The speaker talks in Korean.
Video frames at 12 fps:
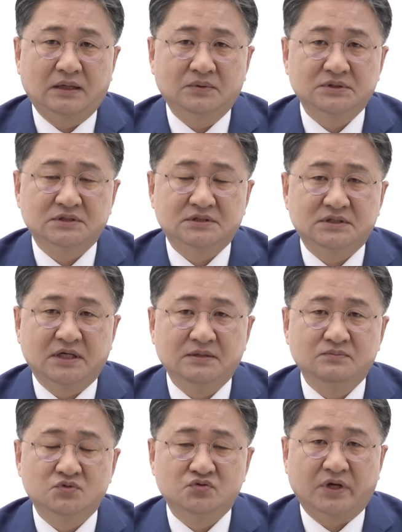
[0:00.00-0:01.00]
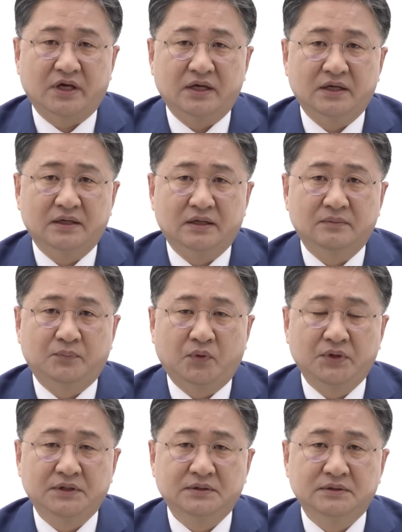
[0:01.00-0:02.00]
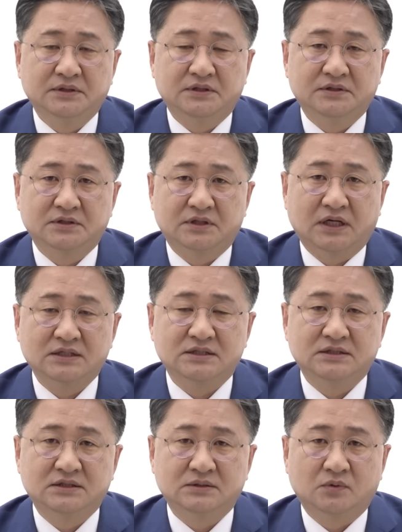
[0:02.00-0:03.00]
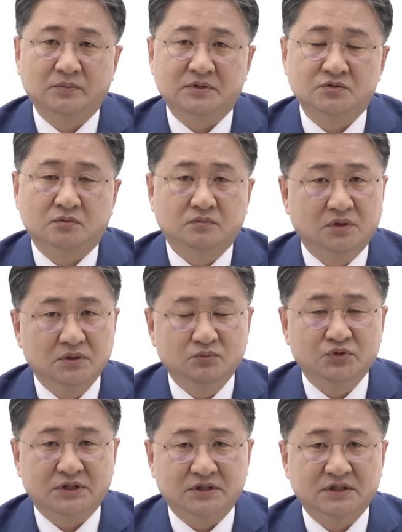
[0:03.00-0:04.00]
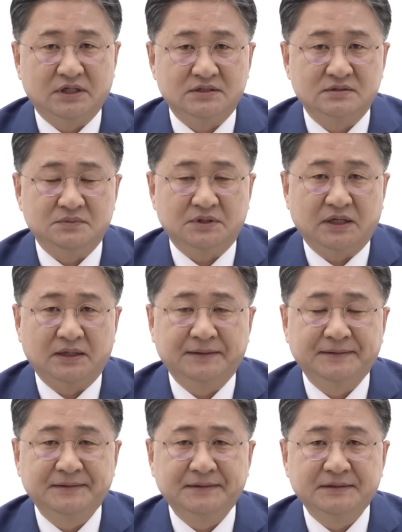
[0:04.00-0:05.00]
아버지 재임 중에 보인 이런 여러 가지 일들을 보면 좀 의문이 있는 게 있습니다.